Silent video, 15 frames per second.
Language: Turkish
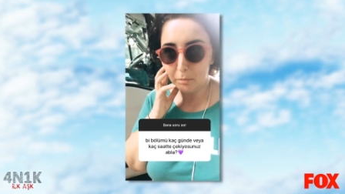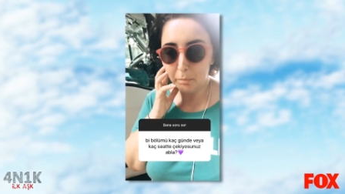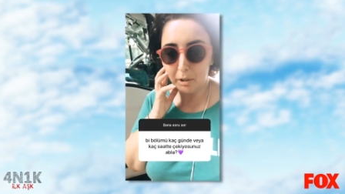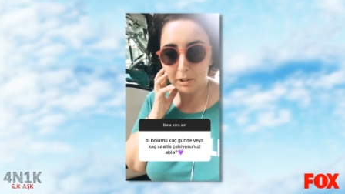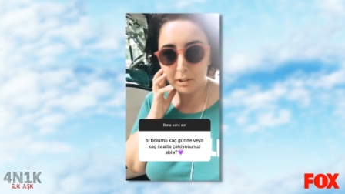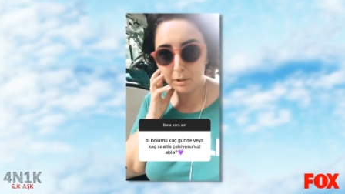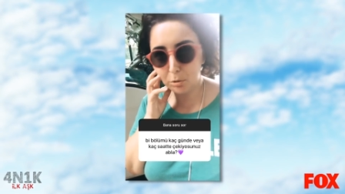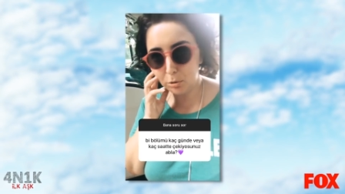
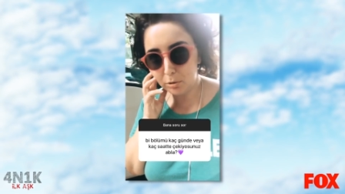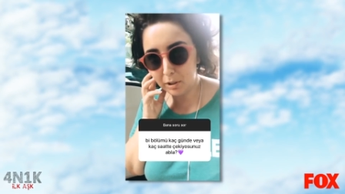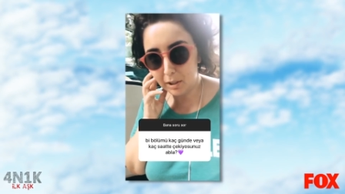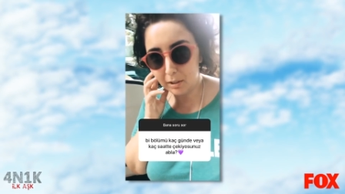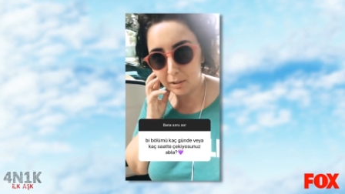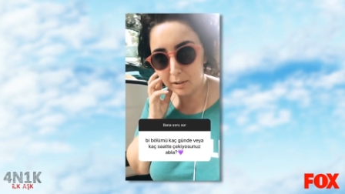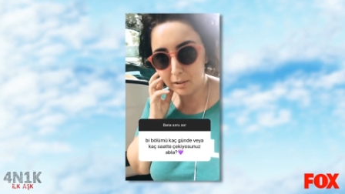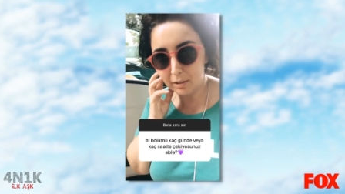Başka soru
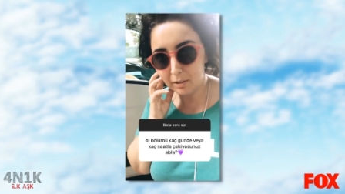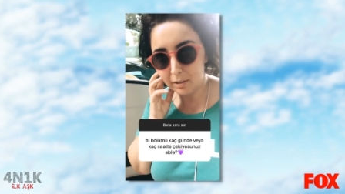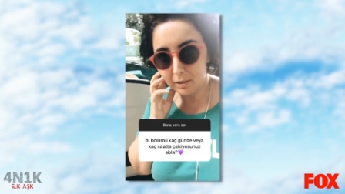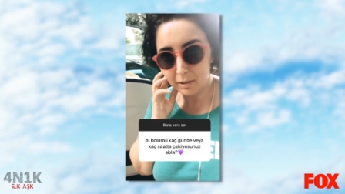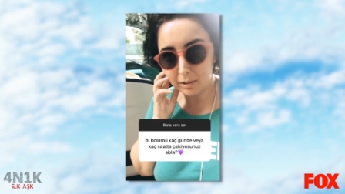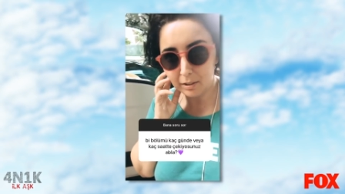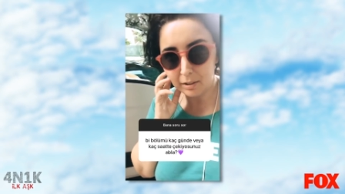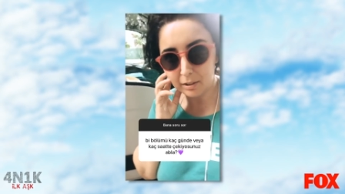neydi?
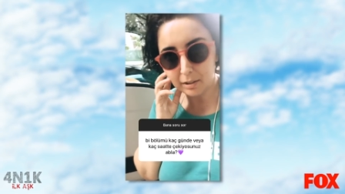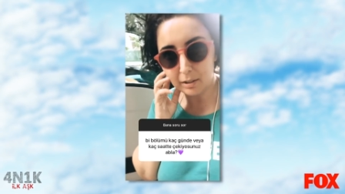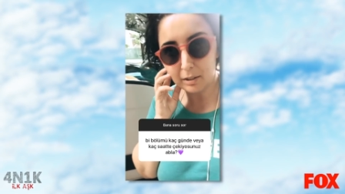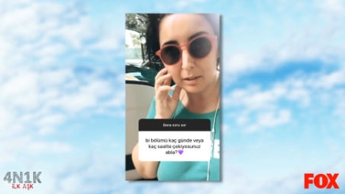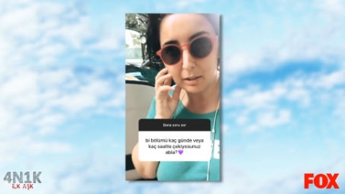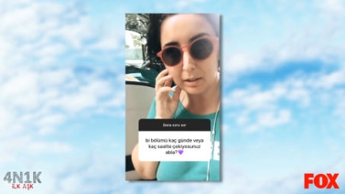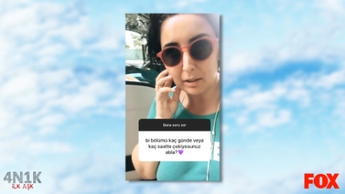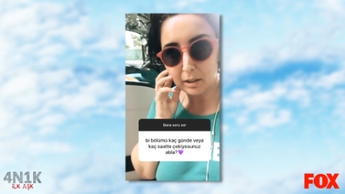Kaç
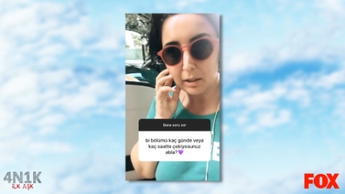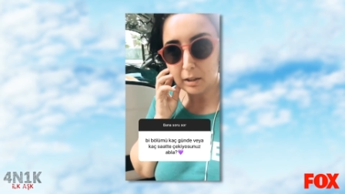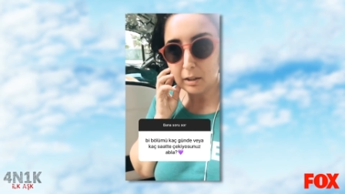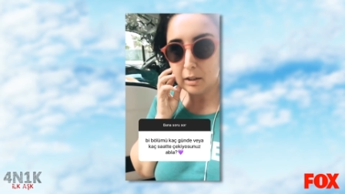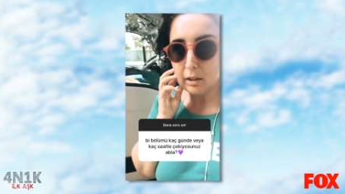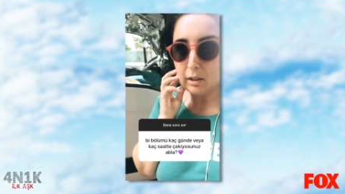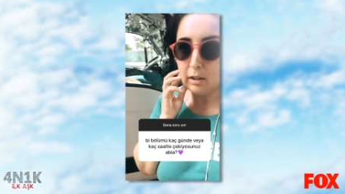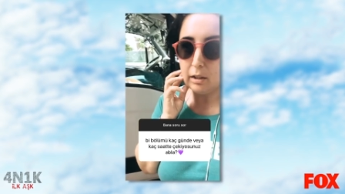saat?
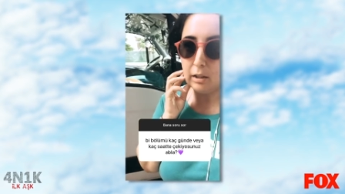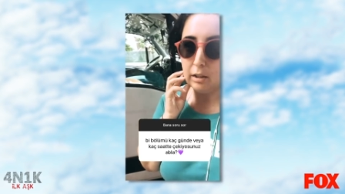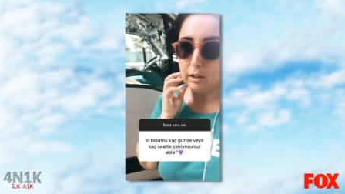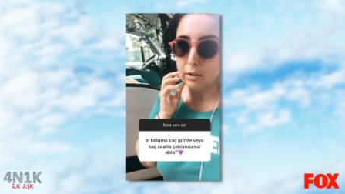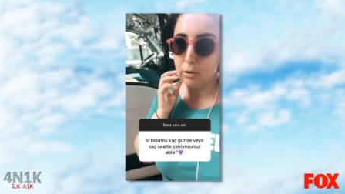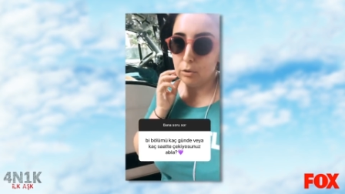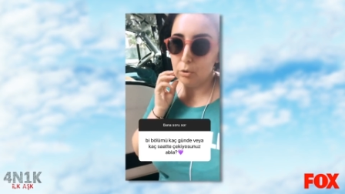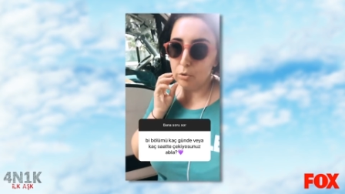Ee,
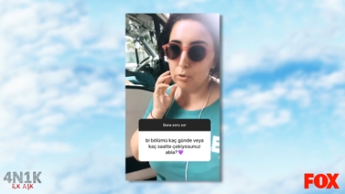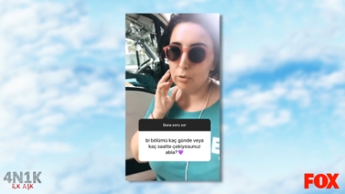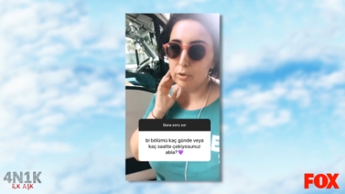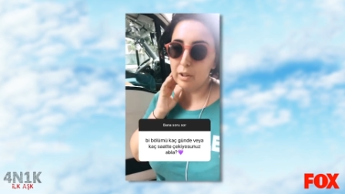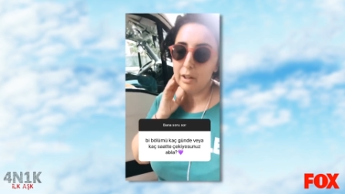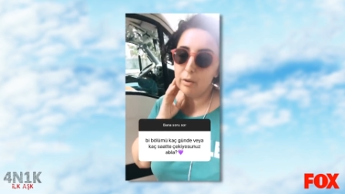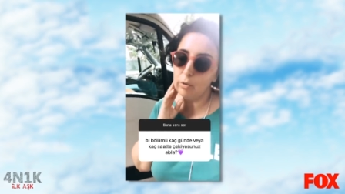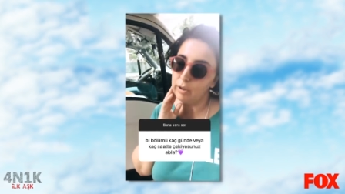Günde kaç
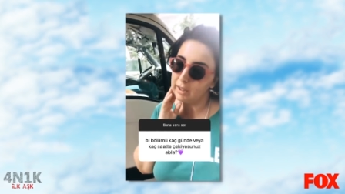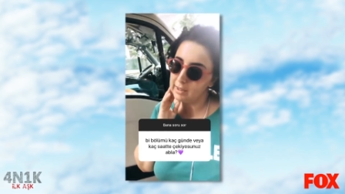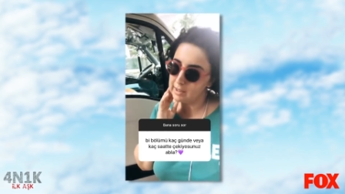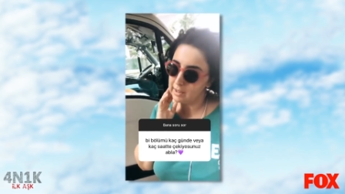saat? 12